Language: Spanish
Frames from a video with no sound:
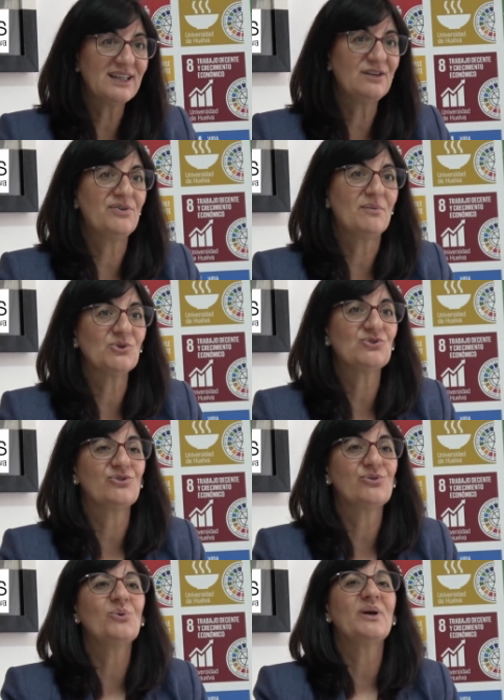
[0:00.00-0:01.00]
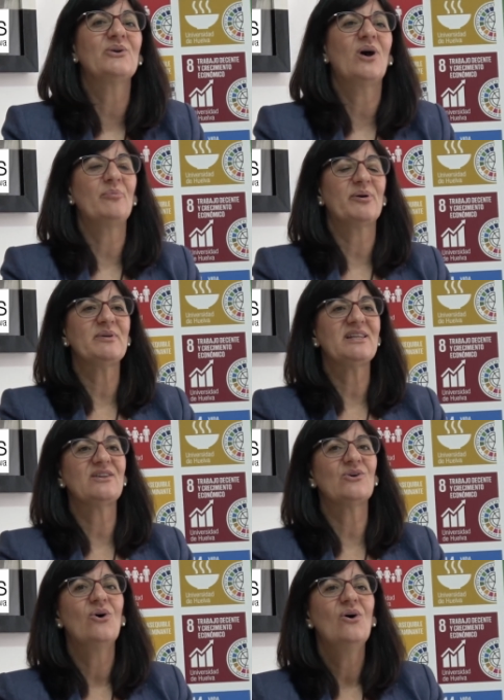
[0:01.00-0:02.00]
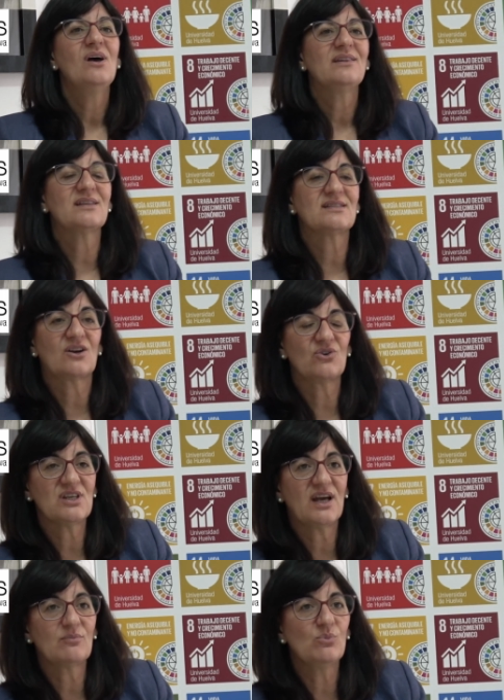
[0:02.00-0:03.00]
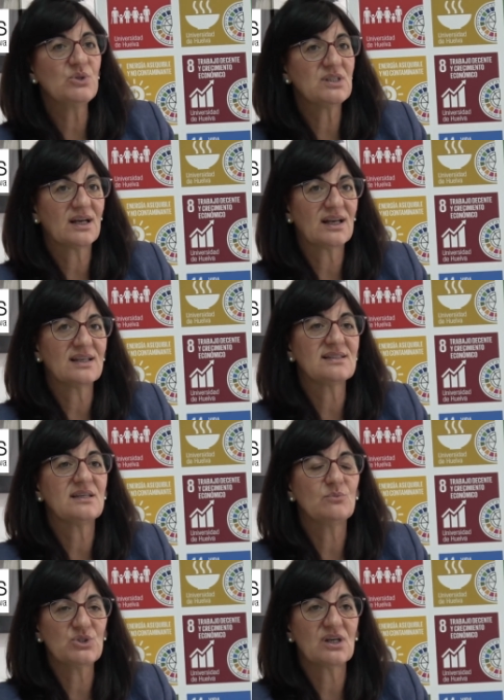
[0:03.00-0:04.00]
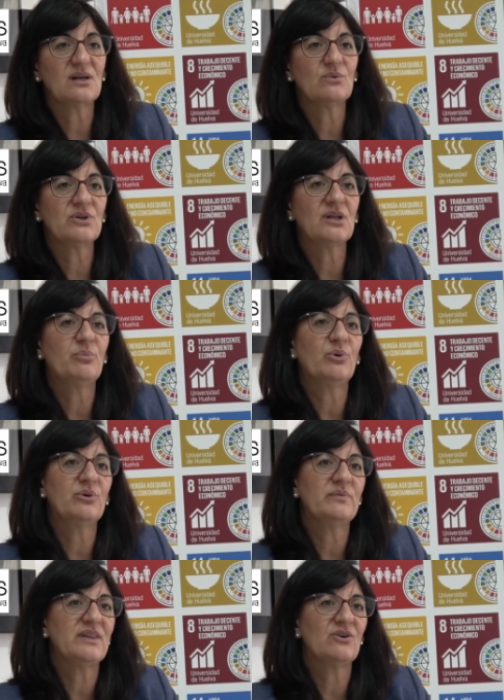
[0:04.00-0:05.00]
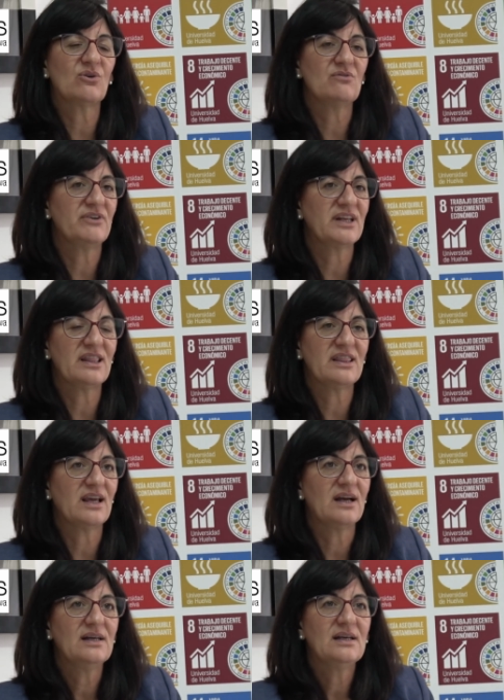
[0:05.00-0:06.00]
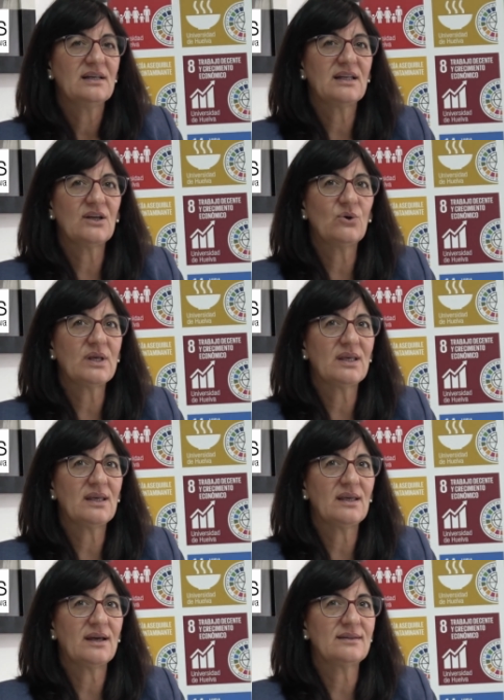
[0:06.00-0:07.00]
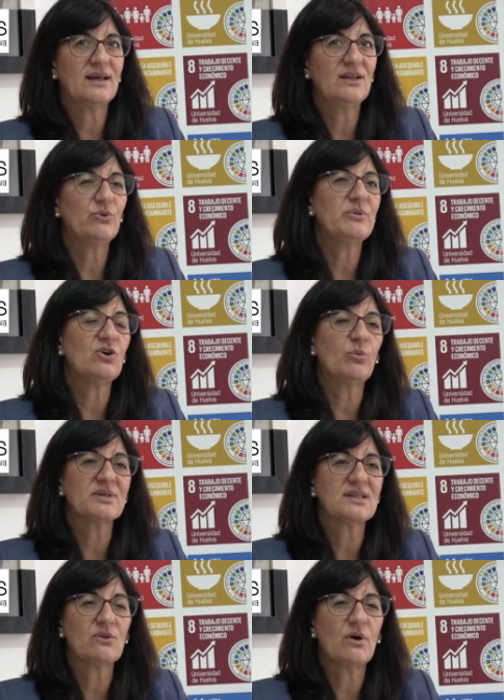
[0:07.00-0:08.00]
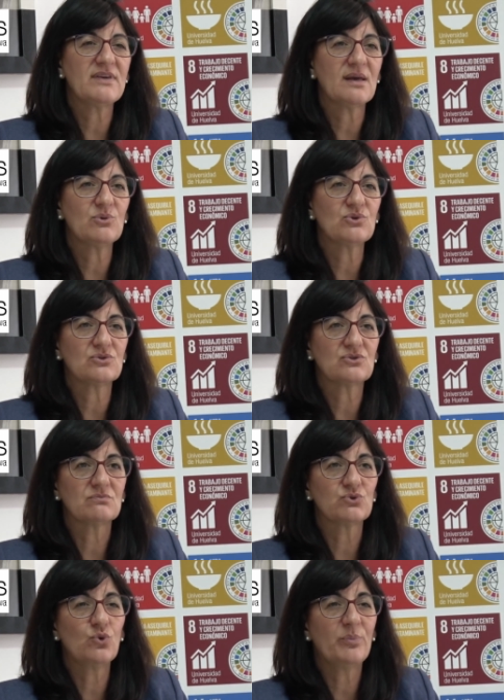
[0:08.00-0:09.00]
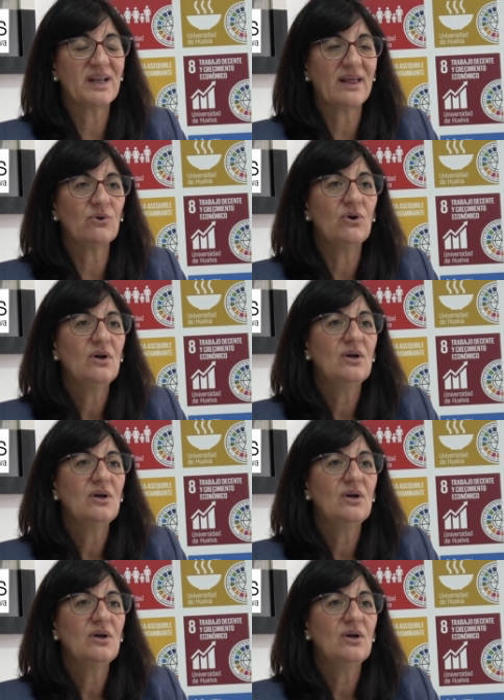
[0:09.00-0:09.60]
el famoso Zoom que nos ha permitido desarrollar muchas clases y muchas reuniones por videoconferencia. Creo que hasta el domingo pasado habíamos superado